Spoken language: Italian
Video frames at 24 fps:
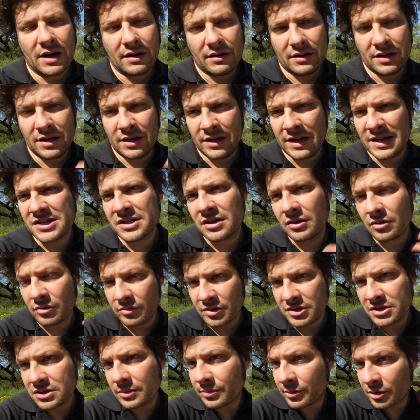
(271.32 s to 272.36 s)
innescano
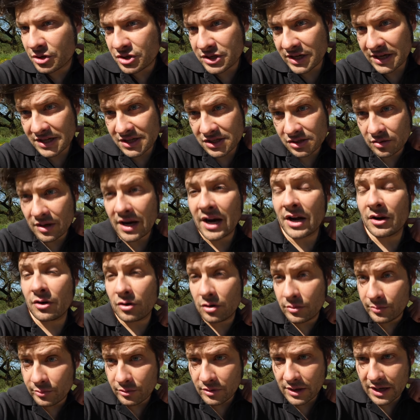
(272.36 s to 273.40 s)
questo processo anno
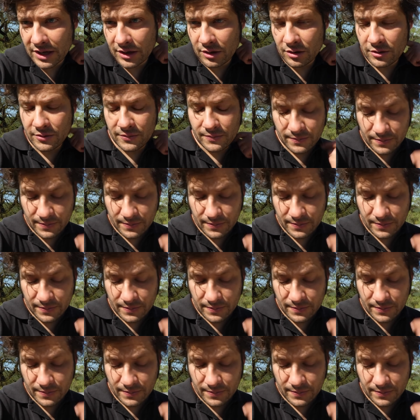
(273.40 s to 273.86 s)
dopo anno.